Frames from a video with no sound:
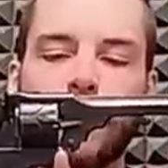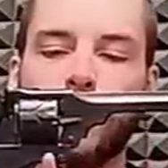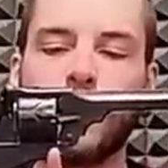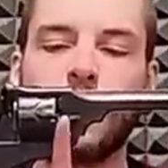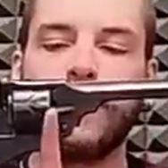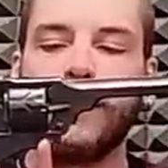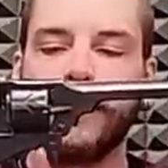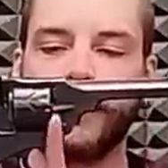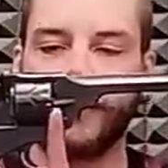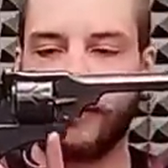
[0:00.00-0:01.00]
un petit,
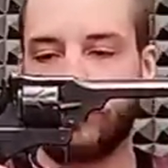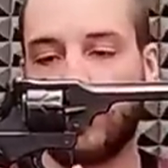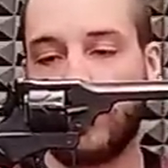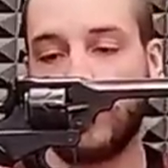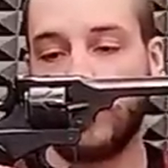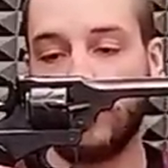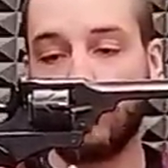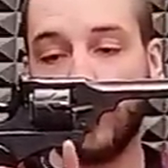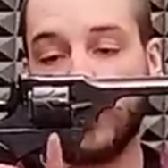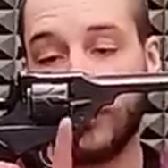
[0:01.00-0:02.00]
euh, un petit,
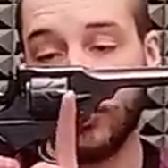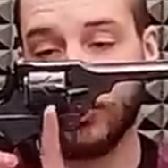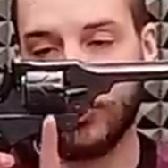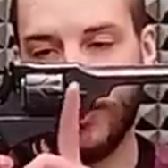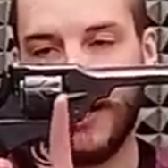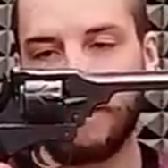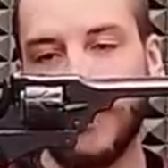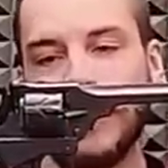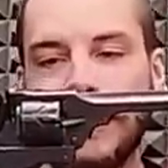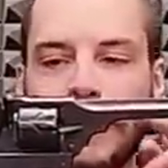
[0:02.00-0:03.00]
petit téton sur l'âme
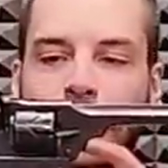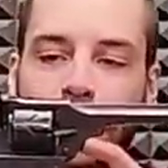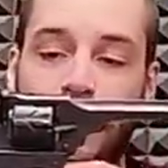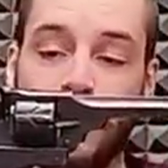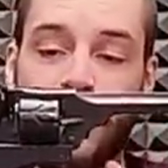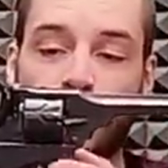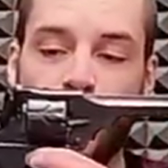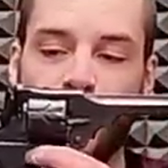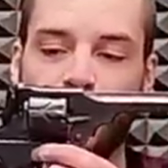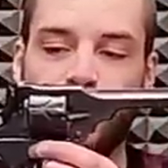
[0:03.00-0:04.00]
euh, qui
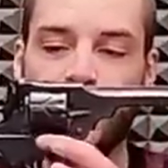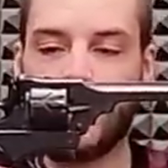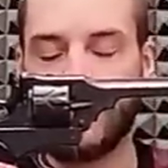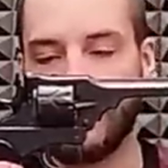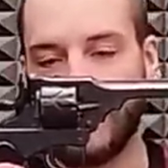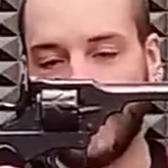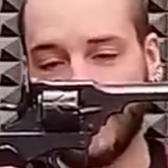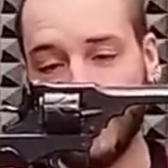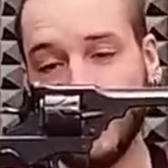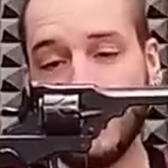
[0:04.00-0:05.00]
lui est fixe dans la
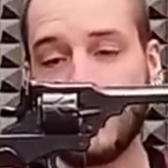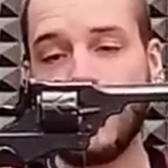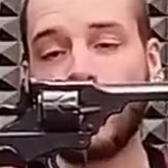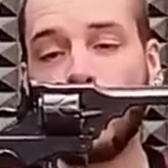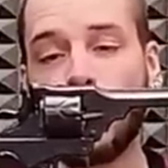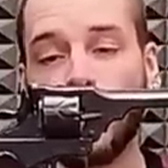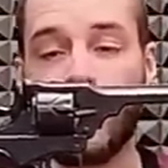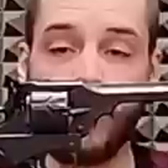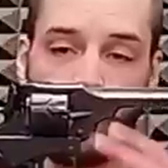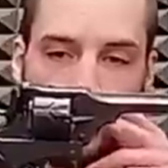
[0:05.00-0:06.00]
carcasse et lui permet
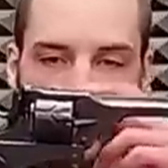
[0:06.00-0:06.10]
donc